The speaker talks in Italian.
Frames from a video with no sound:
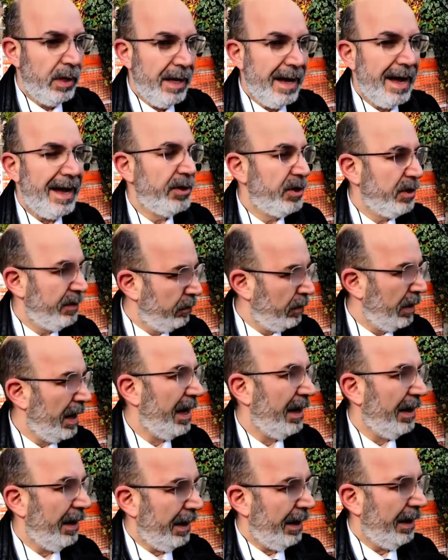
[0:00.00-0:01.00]

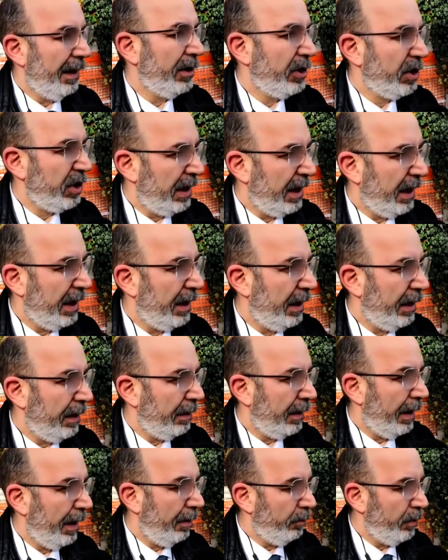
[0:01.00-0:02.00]
agevolare e accelerare i
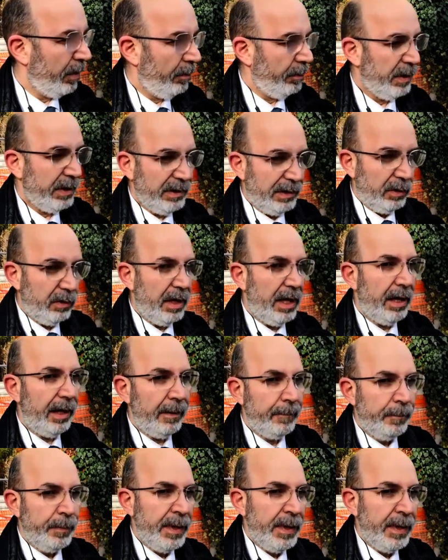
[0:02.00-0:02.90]
tempi, in particolare